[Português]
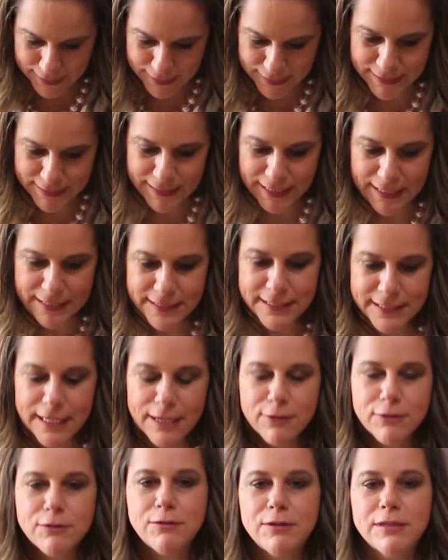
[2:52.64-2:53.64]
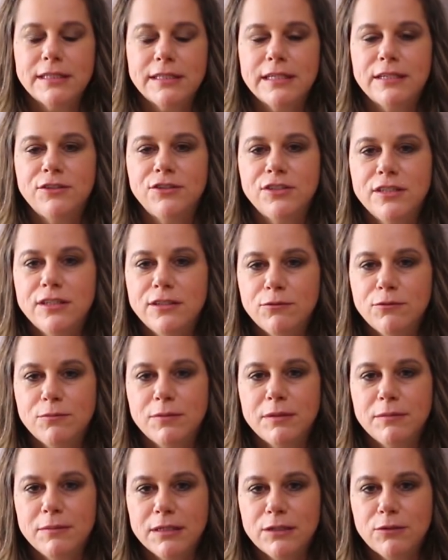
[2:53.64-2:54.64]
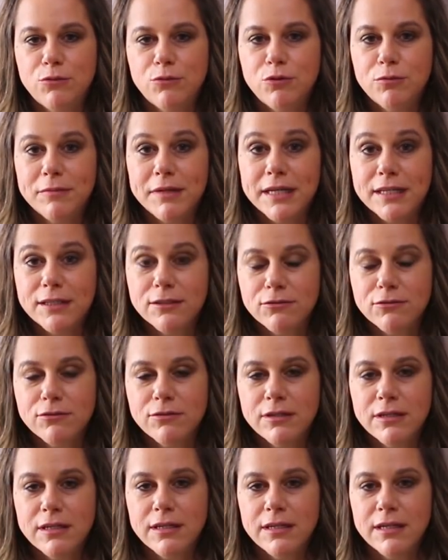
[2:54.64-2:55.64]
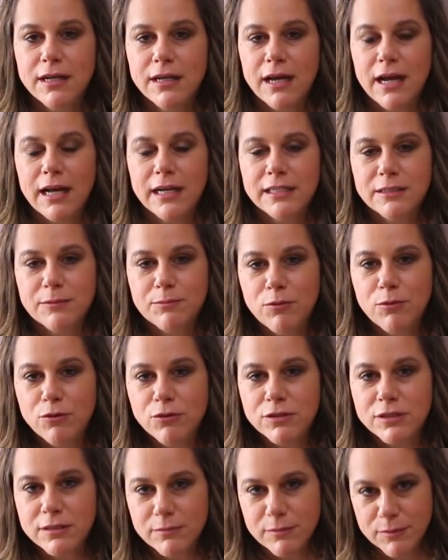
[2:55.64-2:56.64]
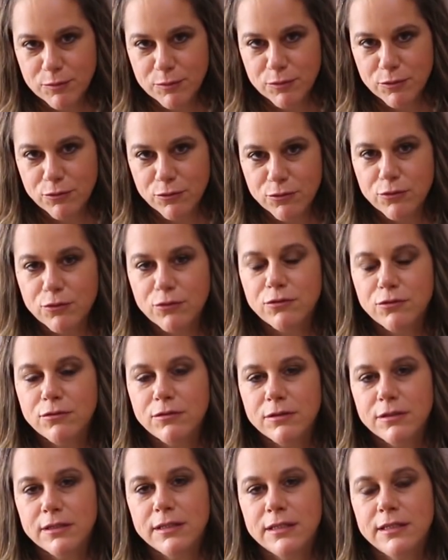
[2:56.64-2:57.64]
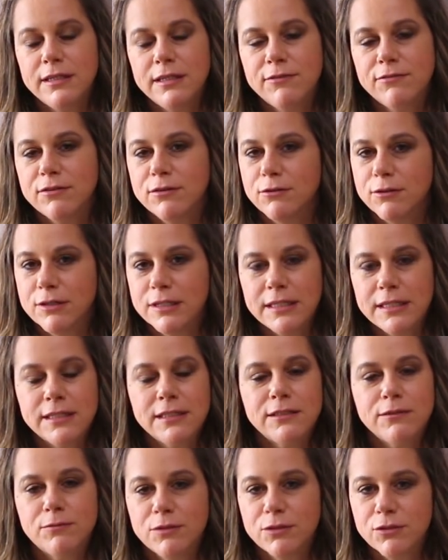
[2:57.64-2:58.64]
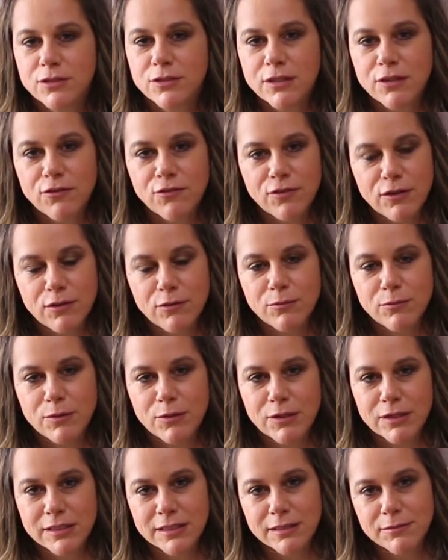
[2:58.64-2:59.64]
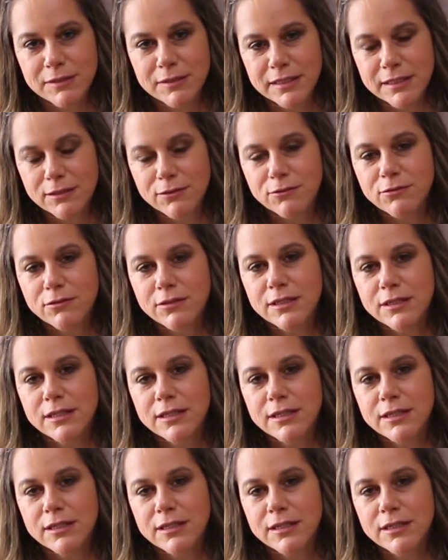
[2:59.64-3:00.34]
esse casal eu atendi num primeiro momento, a esposa me procurou e falou: Cris, eu preciso salvar o meu casamento